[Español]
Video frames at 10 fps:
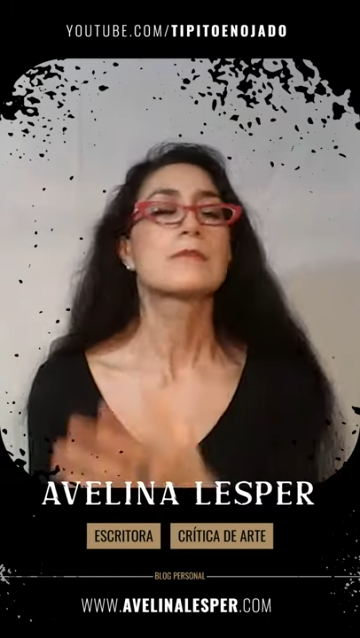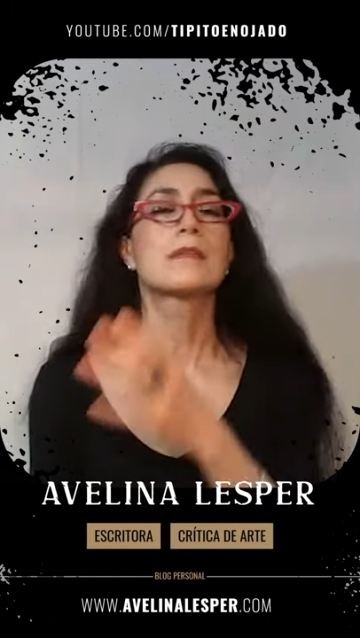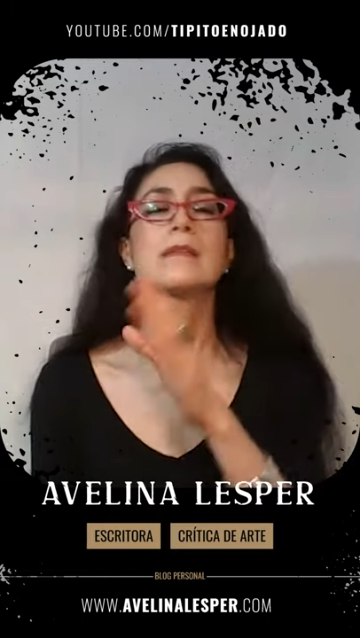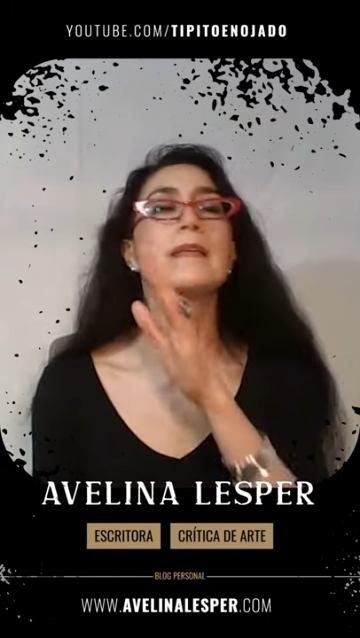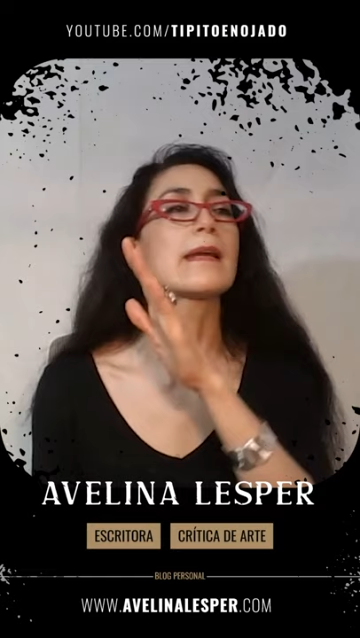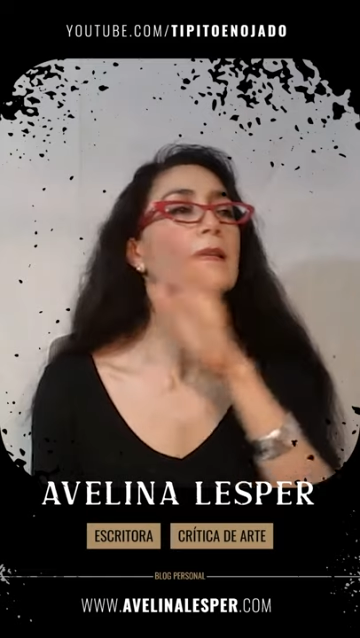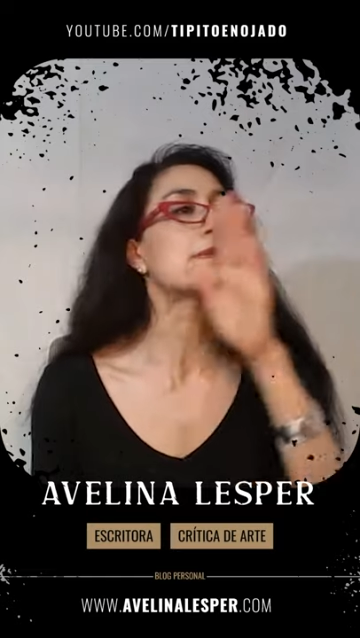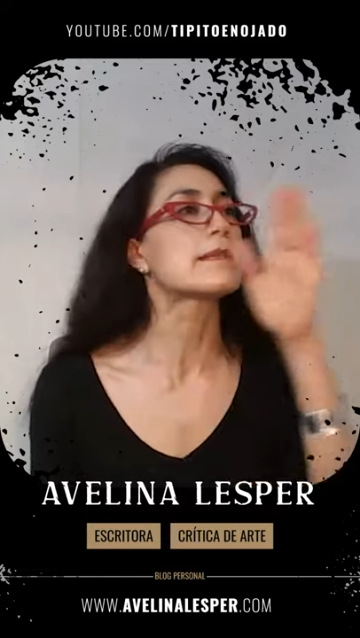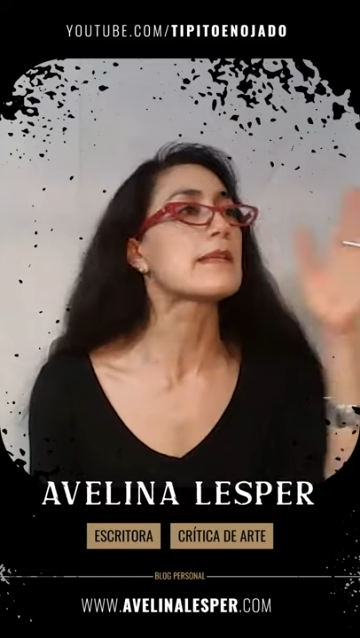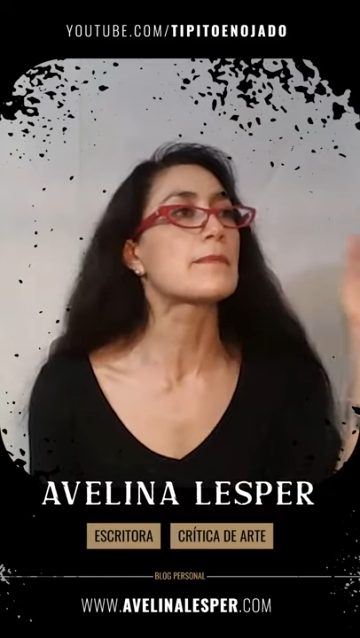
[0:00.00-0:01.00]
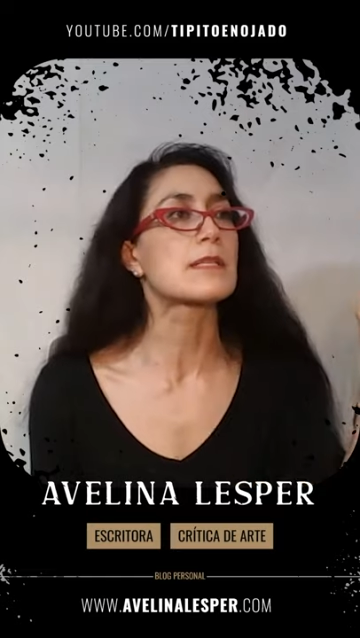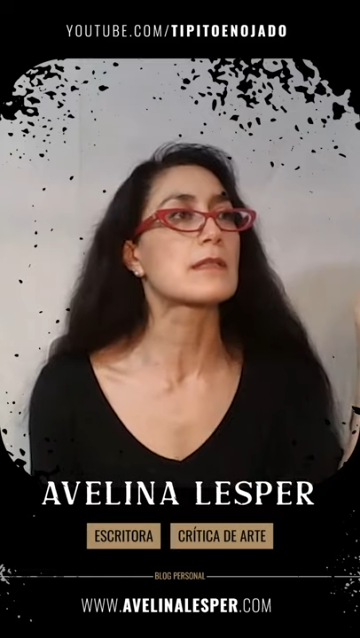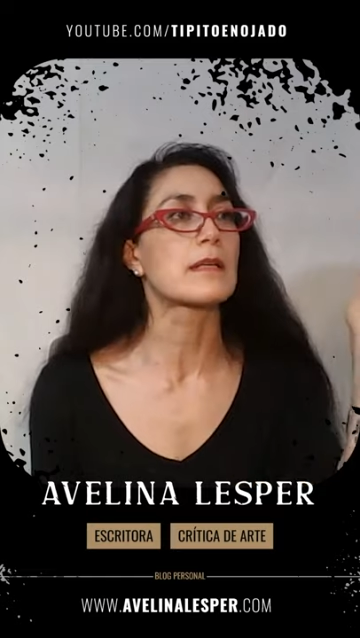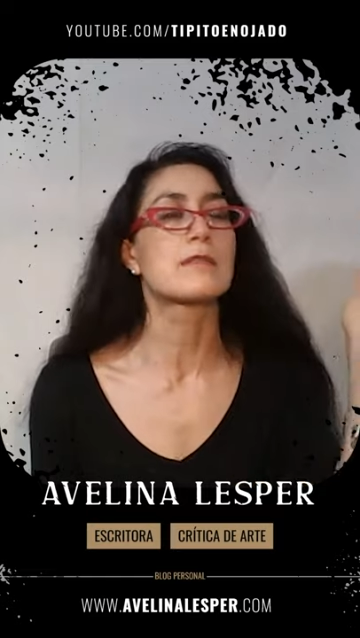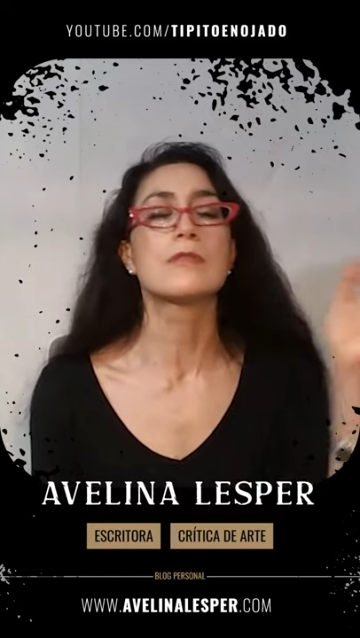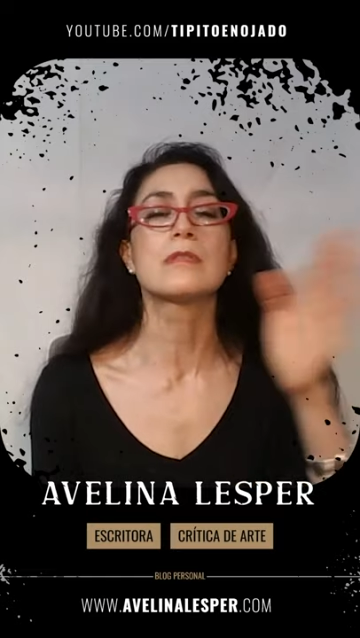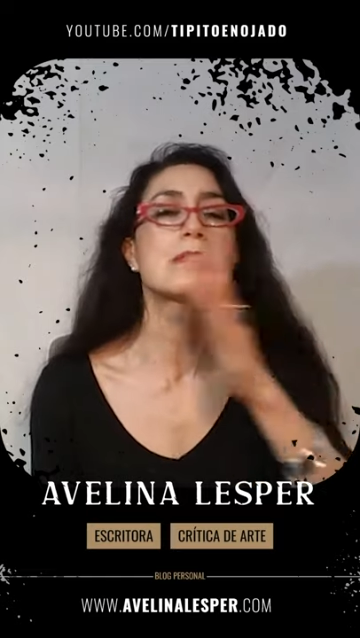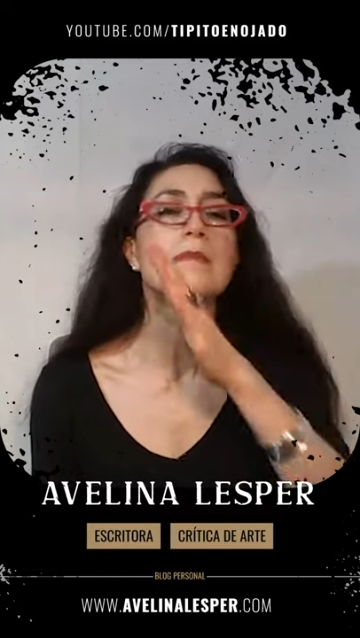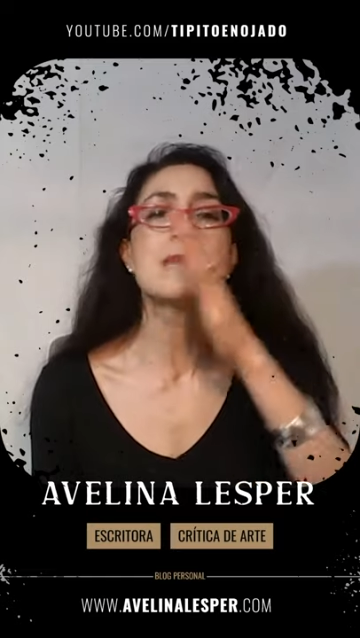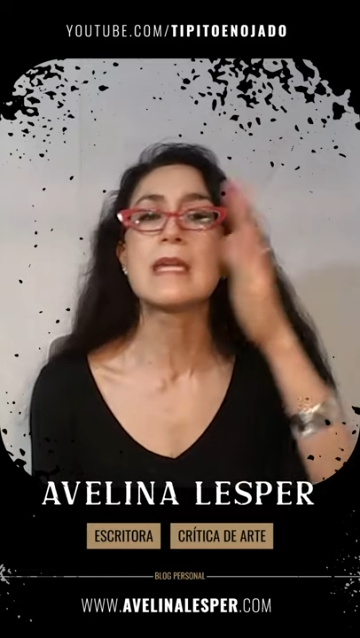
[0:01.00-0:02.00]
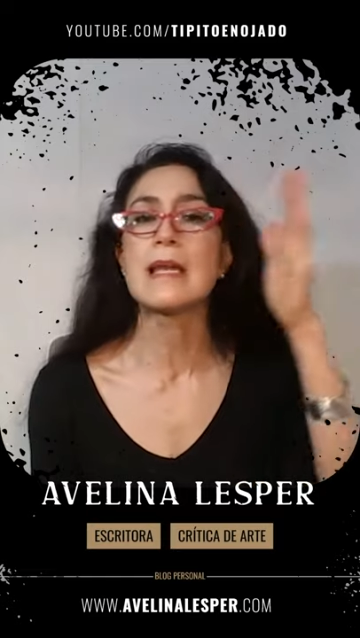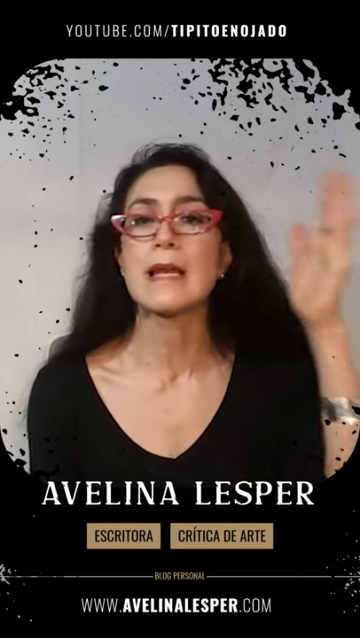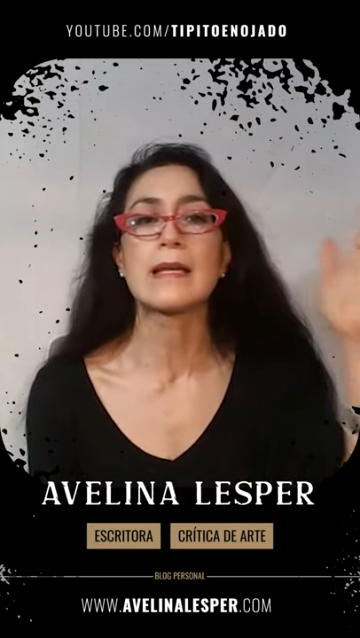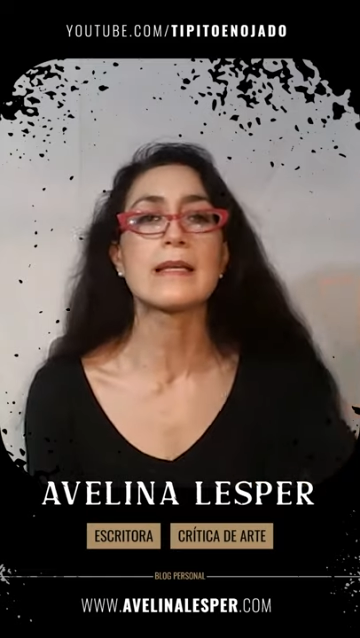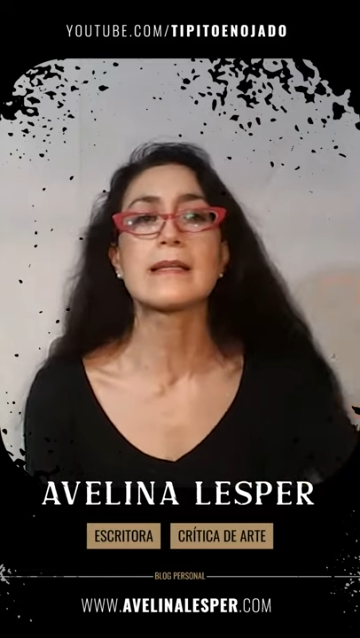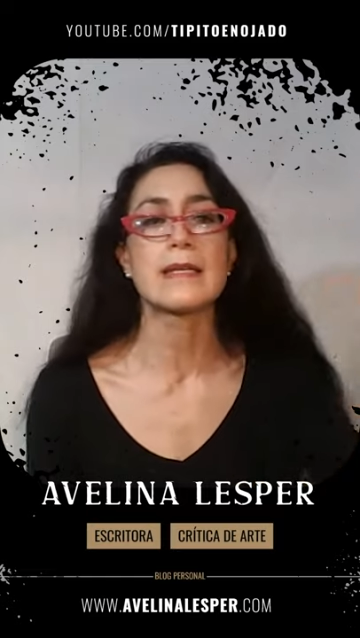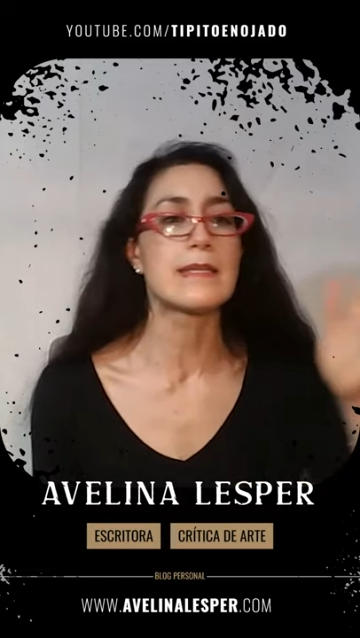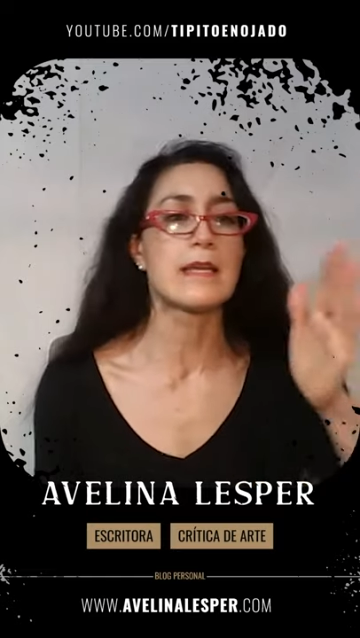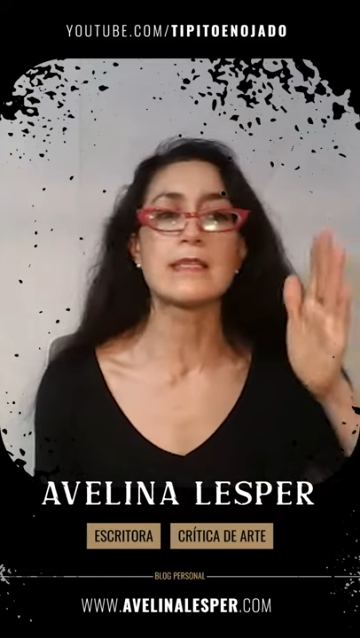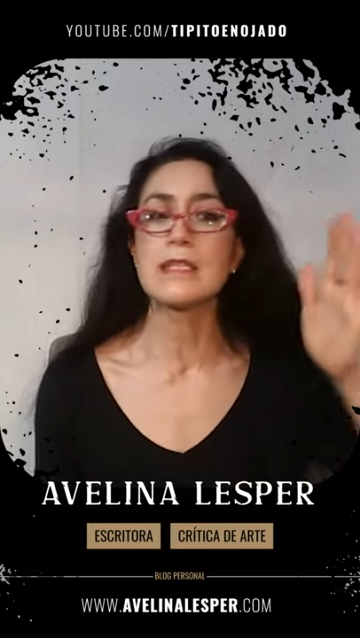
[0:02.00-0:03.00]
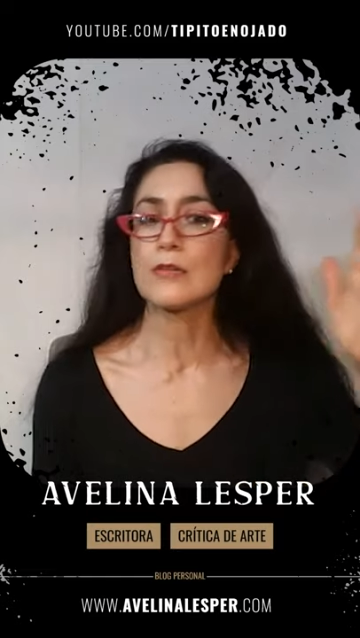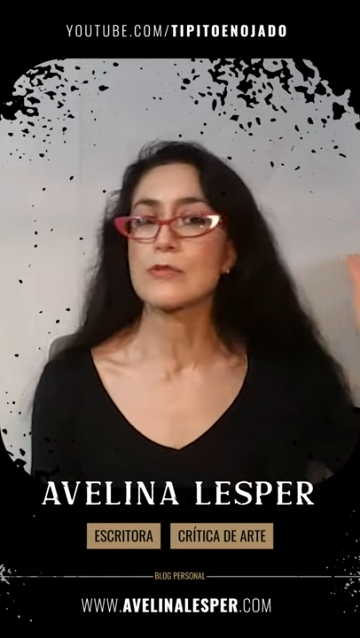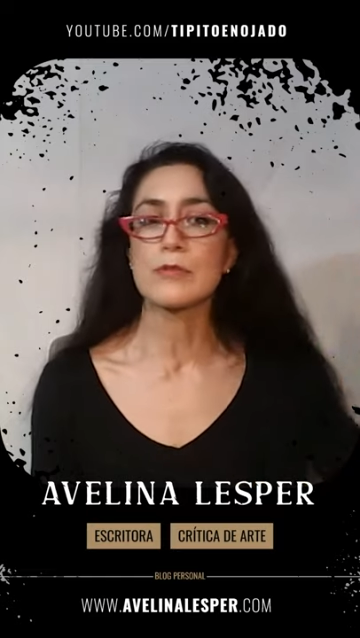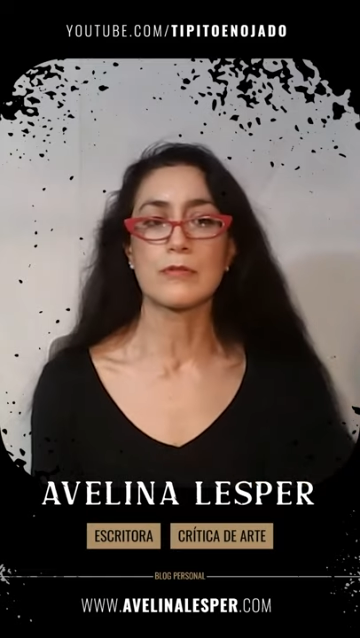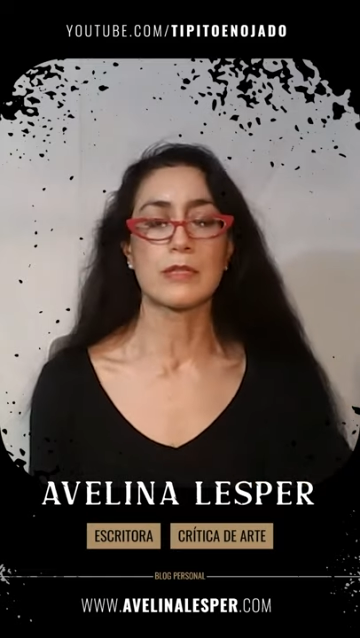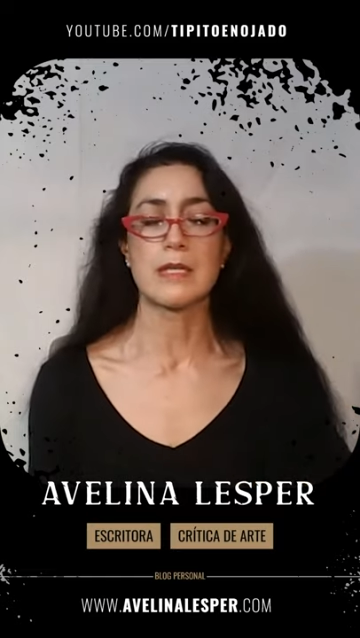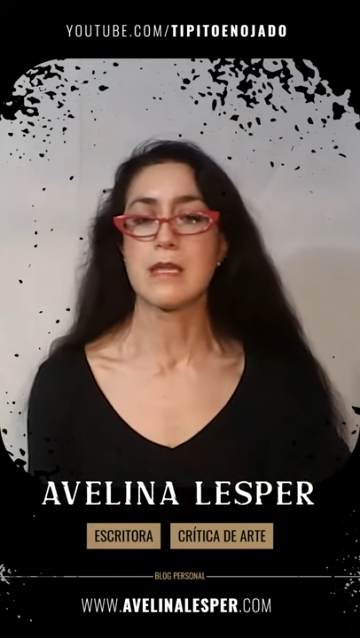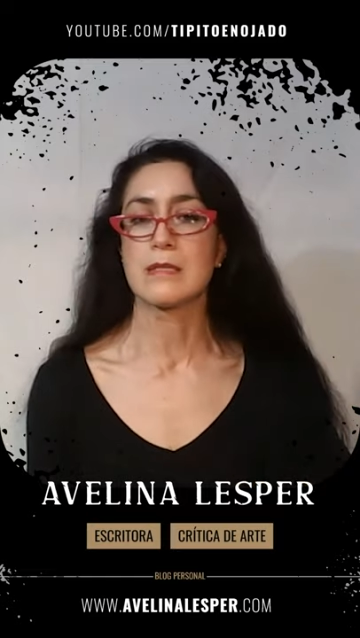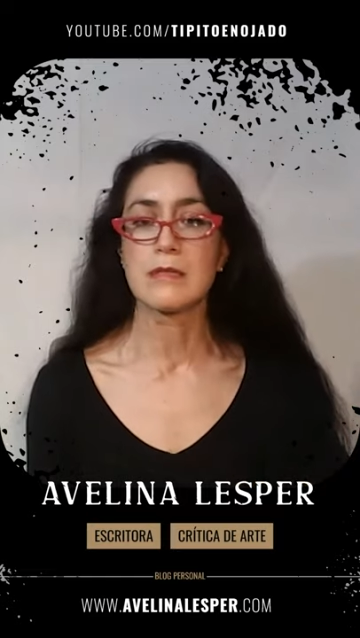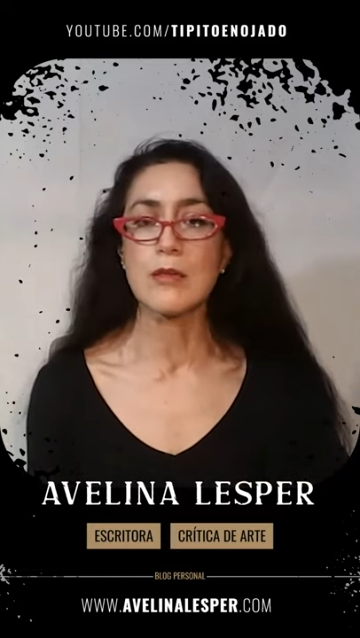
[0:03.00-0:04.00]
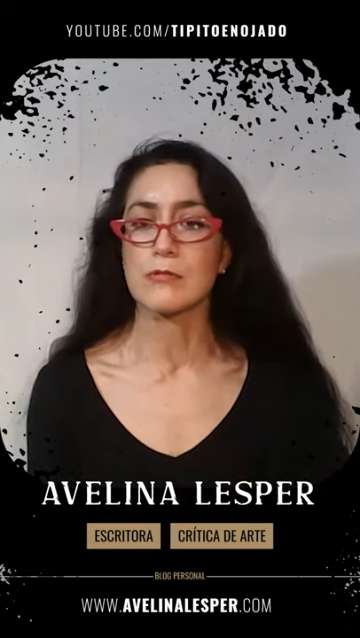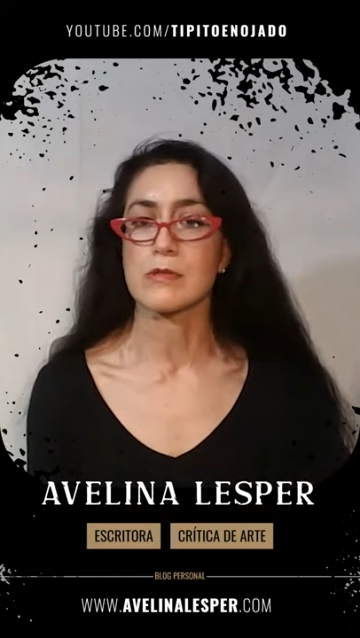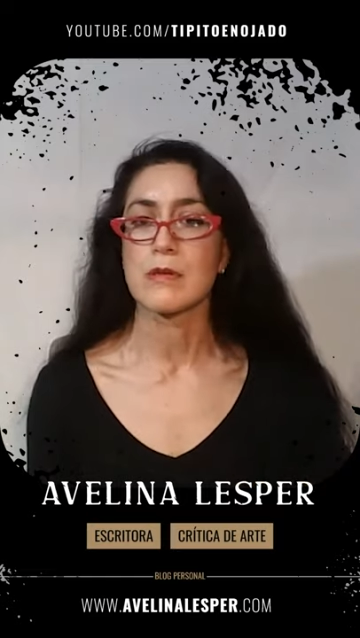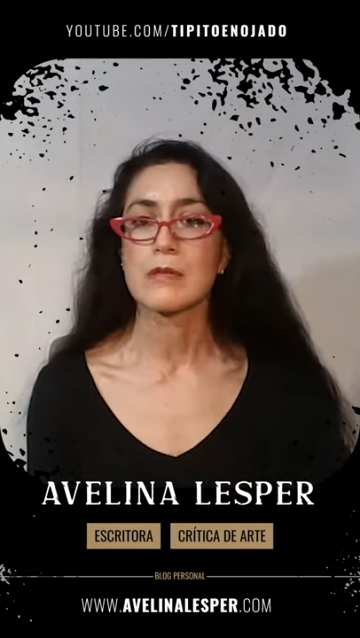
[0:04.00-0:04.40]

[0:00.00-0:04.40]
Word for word: la gente hace abstracción de si Miguel Ángel creía en Dios o no creía en Dios.